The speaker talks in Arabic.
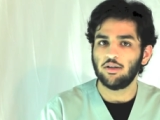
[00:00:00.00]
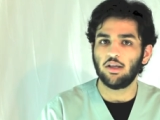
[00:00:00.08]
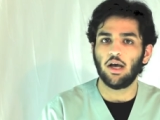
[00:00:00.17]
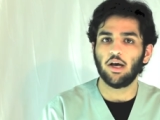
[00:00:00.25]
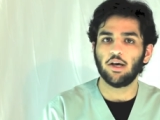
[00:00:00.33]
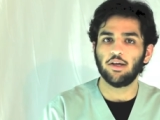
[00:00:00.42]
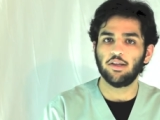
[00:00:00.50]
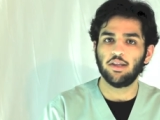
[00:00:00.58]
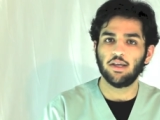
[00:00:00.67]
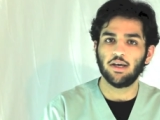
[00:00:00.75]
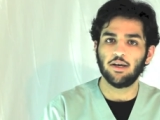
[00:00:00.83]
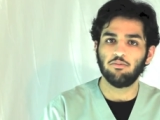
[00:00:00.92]
تاخذ
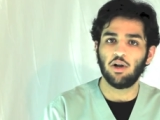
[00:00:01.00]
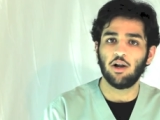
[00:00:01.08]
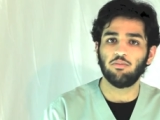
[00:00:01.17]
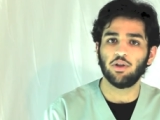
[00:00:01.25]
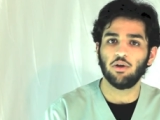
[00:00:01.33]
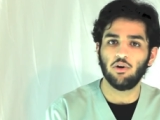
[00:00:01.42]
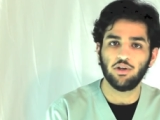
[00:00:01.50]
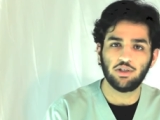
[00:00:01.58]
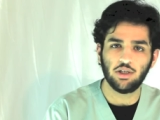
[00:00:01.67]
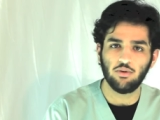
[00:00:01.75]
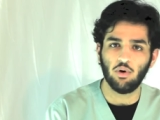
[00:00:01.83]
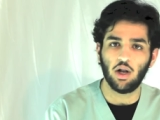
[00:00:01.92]
من
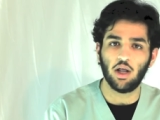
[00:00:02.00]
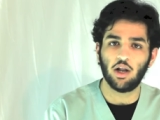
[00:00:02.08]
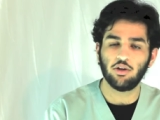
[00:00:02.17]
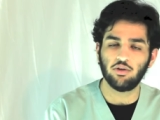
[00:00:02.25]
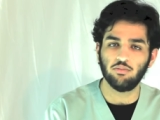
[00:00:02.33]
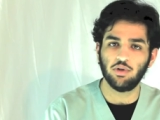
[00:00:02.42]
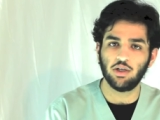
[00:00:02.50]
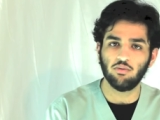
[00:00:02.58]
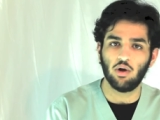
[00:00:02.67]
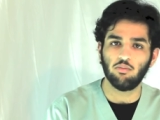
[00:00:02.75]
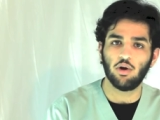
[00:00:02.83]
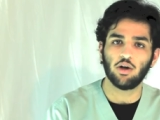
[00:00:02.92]
الباثولوجي والاناتومي
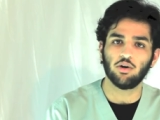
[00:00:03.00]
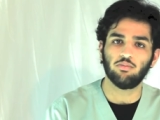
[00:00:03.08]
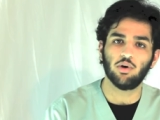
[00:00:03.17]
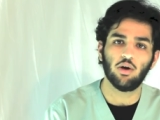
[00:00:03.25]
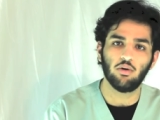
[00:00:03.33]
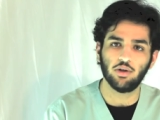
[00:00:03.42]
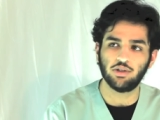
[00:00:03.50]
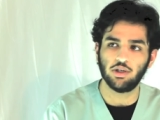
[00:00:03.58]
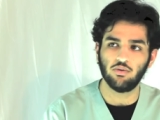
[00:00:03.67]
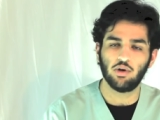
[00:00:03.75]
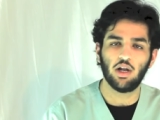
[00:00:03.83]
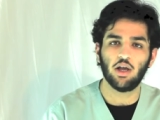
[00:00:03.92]

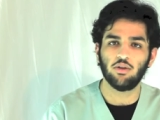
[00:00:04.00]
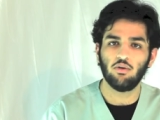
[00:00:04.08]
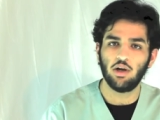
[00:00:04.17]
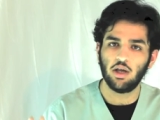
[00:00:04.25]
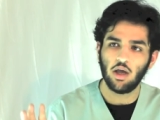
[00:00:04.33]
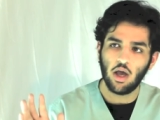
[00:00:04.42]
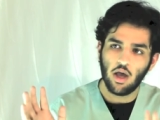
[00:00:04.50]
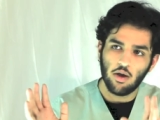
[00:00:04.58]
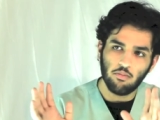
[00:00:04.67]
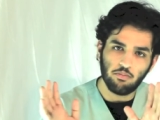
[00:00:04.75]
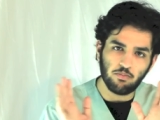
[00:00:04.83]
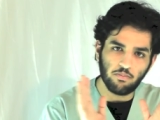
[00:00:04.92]
والميكروبيولوجي وكل هذولي
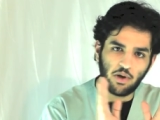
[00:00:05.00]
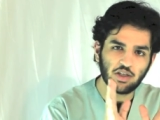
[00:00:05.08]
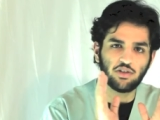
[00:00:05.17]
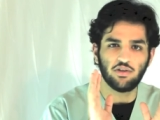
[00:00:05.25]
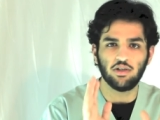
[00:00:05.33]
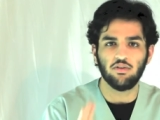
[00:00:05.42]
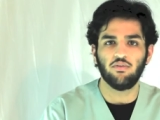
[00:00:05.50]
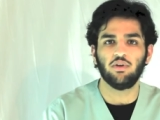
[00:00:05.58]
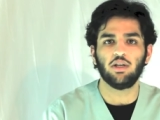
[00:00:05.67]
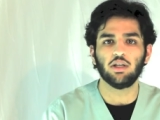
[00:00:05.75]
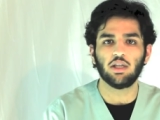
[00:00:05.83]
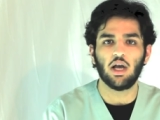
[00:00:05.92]
بس
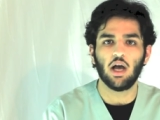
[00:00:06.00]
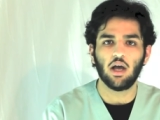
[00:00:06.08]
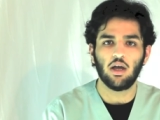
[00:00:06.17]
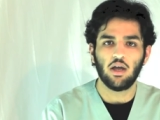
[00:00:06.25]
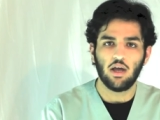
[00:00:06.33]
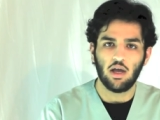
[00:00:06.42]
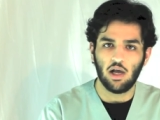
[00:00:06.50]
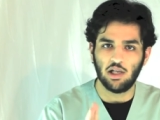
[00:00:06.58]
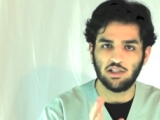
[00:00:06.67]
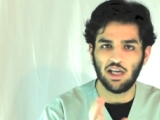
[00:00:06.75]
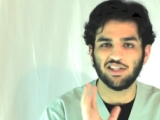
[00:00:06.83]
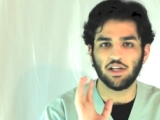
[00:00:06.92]
في نطاق
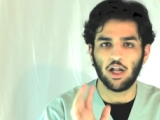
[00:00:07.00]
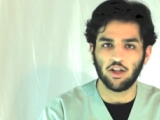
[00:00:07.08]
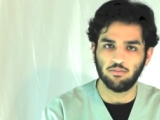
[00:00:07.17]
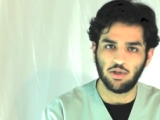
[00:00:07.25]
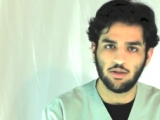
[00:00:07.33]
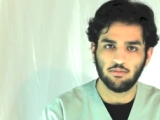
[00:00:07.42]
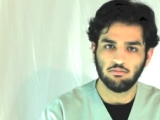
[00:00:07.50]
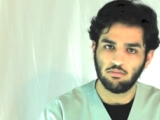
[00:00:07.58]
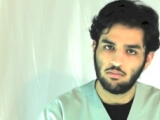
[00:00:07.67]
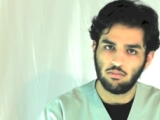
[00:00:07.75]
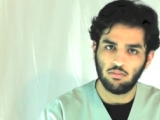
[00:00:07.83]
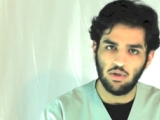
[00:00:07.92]
الجهاز الهضمي
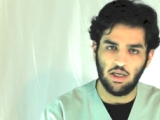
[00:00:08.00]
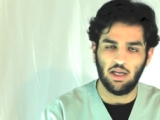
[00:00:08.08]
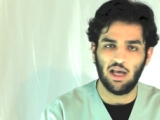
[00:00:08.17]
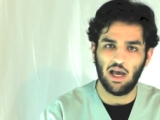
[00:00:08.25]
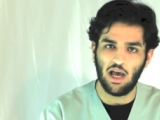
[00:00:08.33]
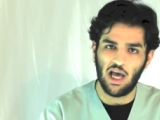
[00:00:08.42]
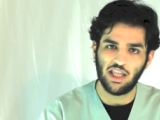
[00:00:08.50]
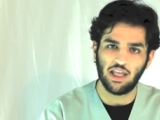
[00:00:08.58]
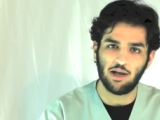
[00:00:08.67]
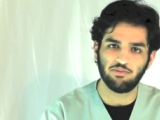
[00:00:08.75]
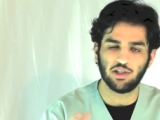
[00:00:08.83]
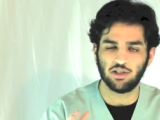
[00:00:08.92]
يعني
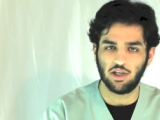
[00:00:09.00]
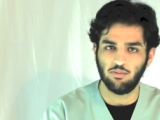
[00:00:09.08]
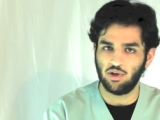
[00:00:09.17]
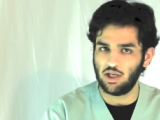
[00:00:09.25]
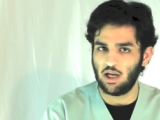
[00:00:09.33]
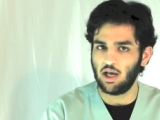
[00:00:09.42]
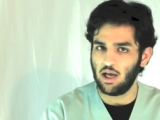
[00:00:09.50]
هذه ابسط شيء ممكن